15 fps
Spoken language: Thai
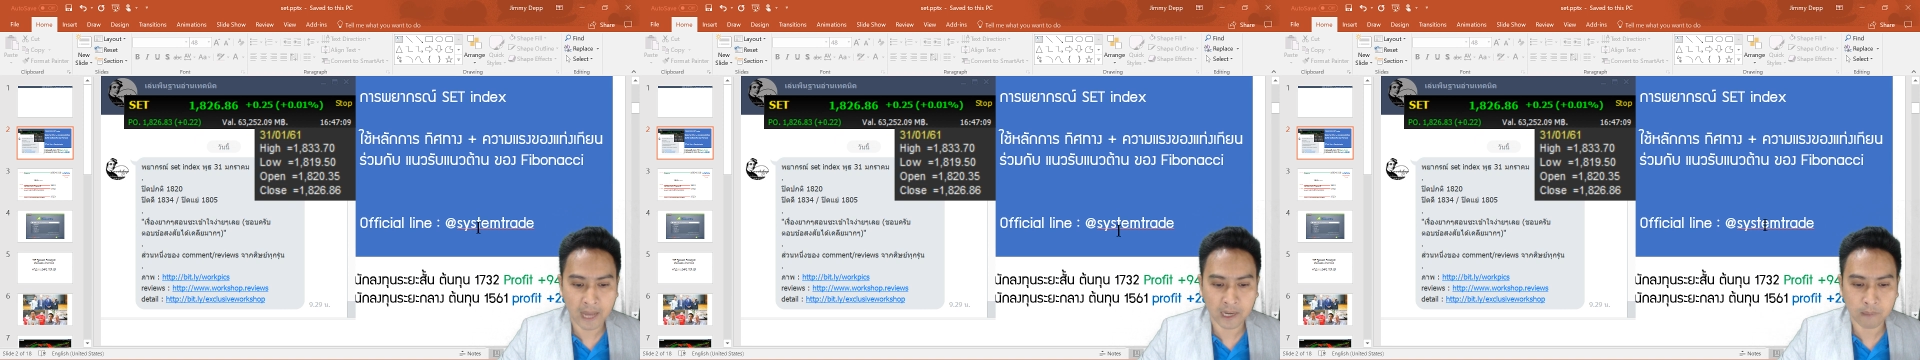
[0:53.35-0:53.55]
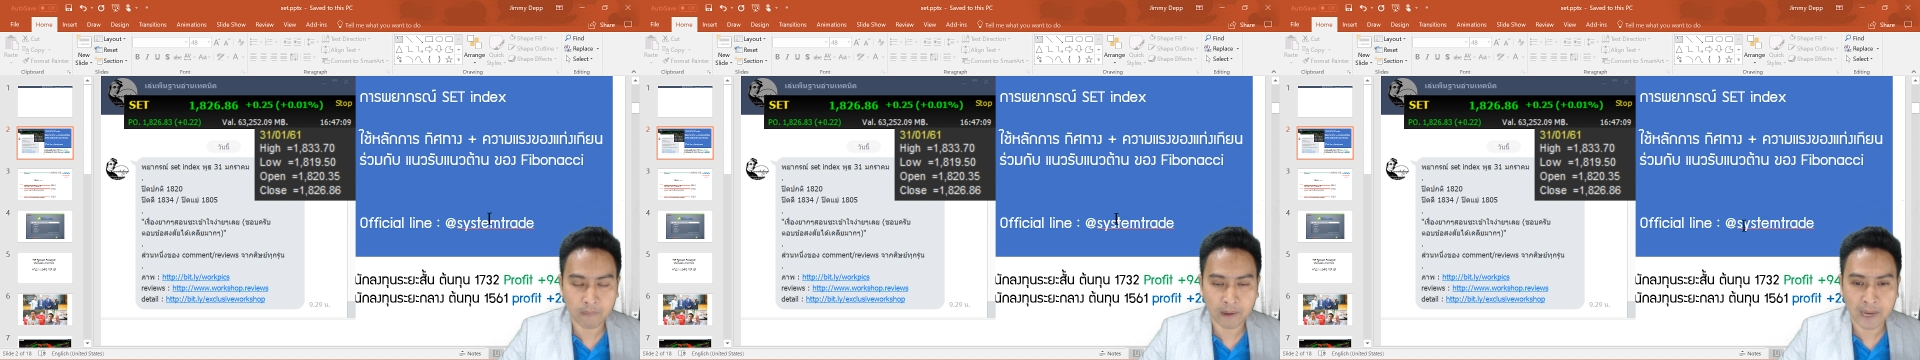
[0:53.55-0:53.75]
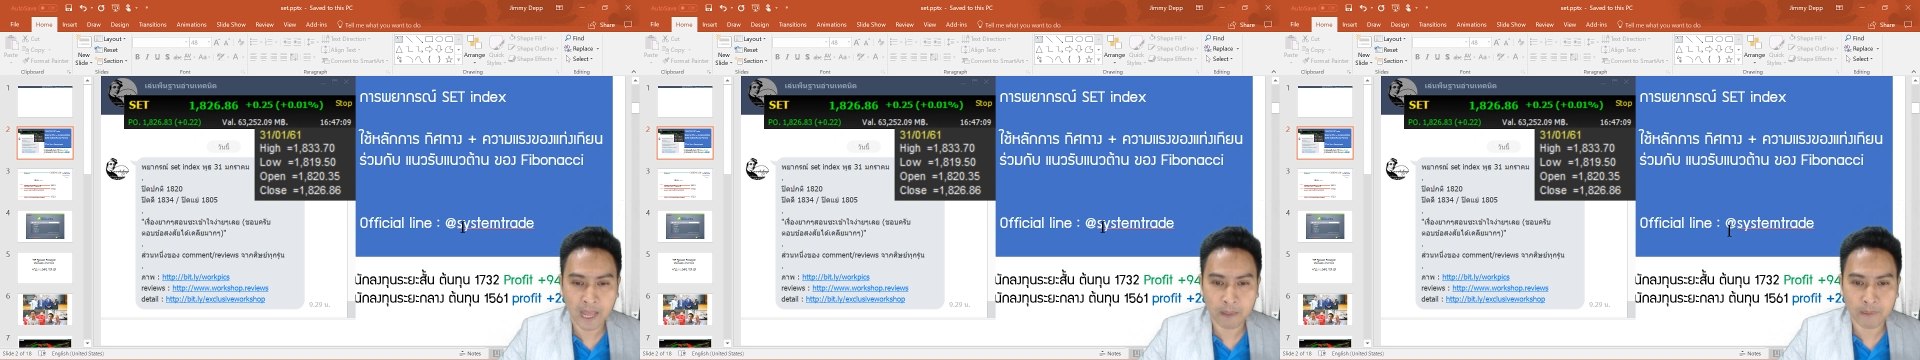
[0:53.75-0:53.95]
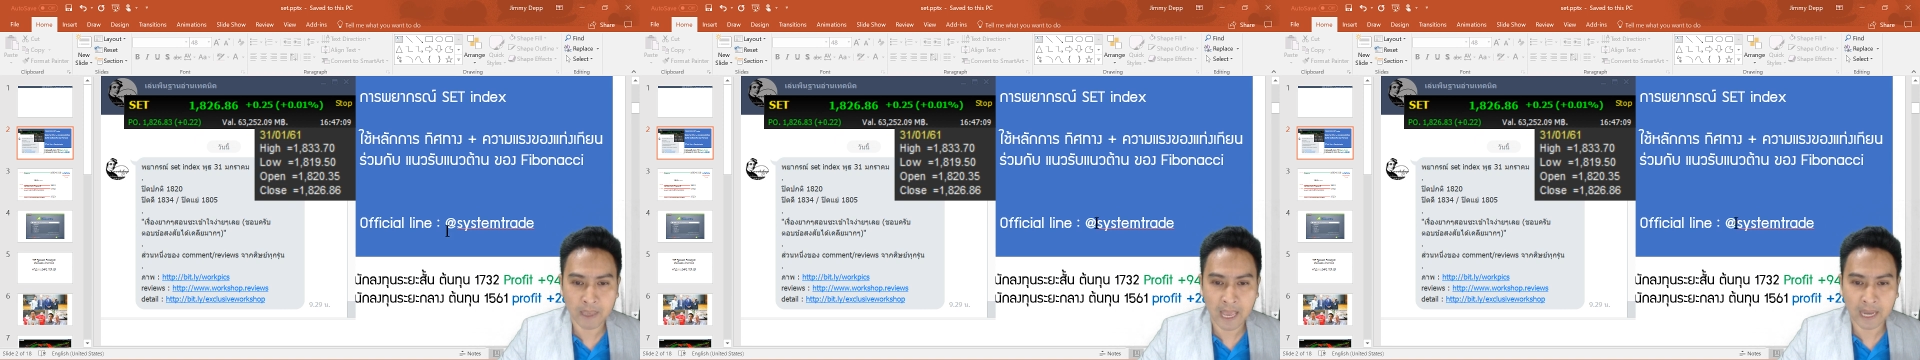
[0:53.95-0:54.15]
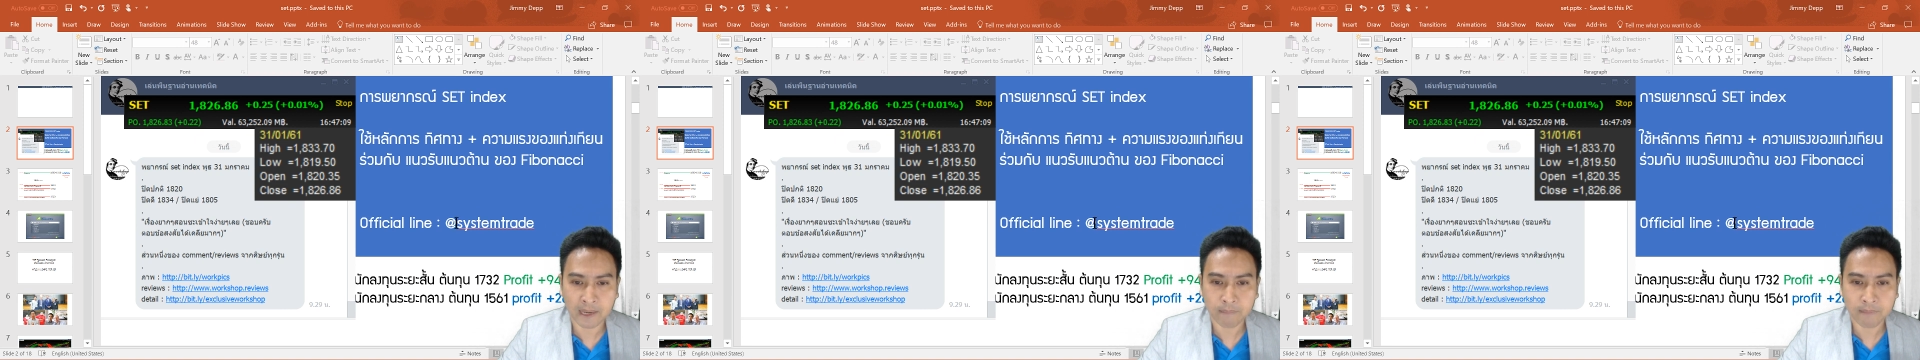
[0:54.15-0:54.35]
ดเข้าไปได้มี
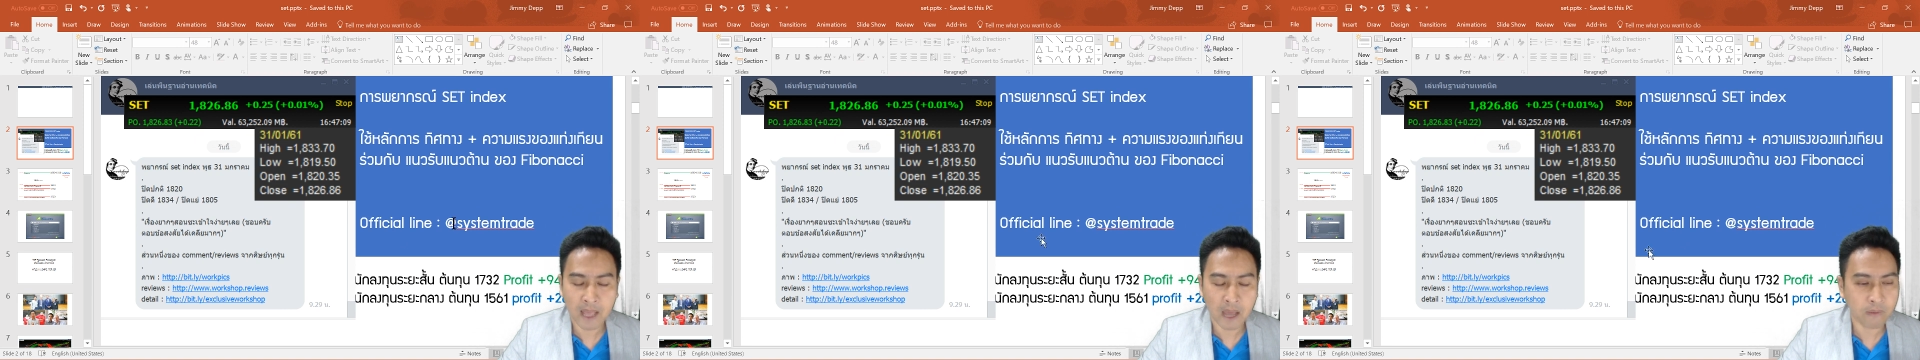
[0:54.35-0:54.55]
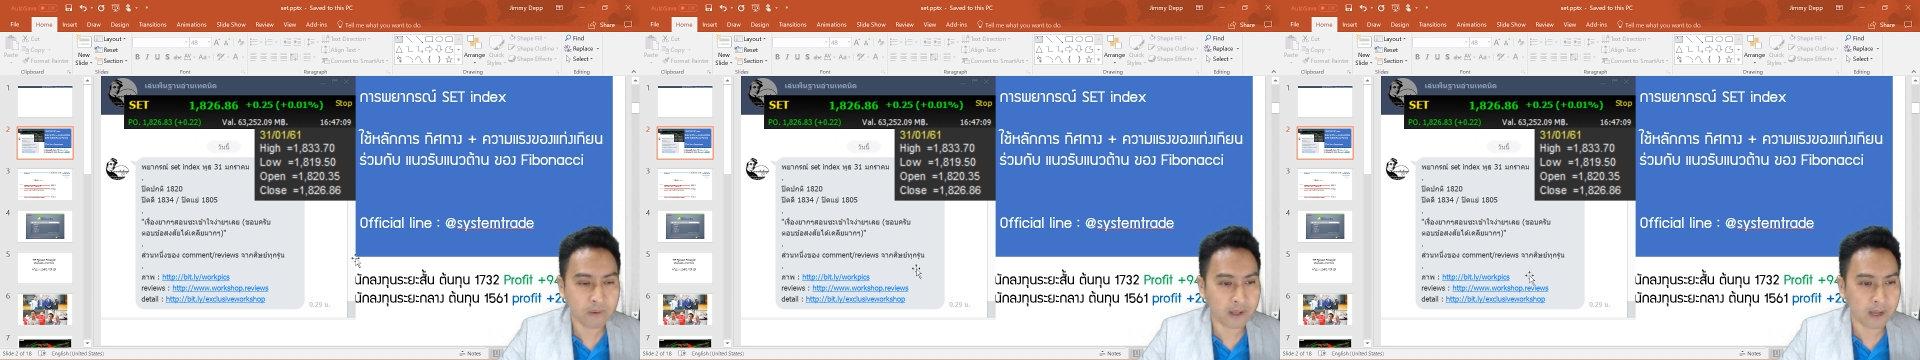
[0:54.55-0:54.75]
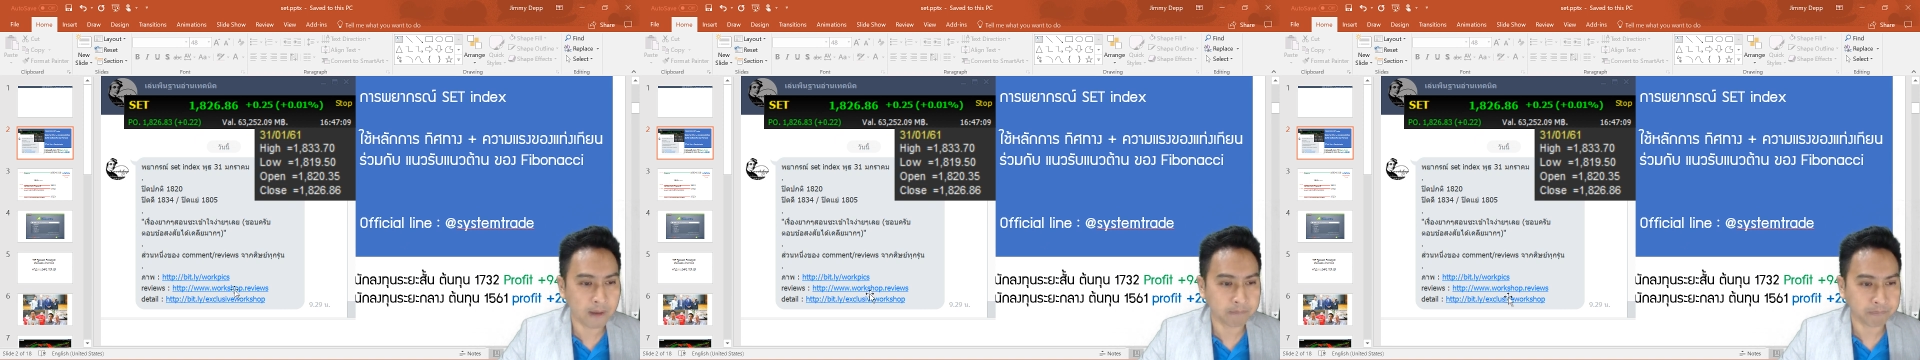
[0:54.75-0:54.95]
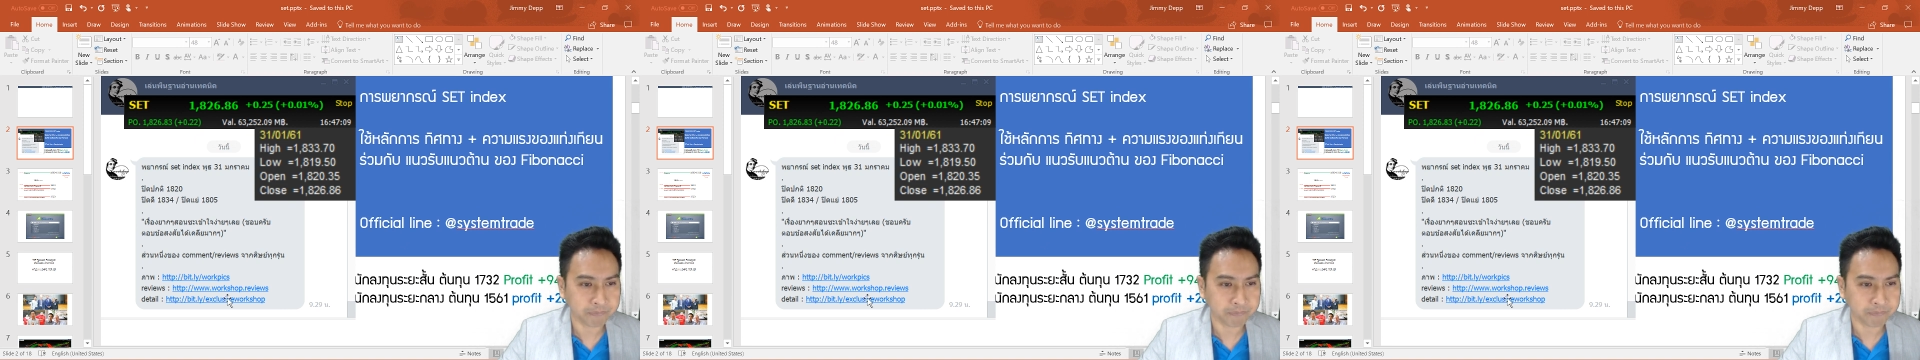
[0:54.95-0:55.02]
แอดน้ำหน้าด้วยนะครับ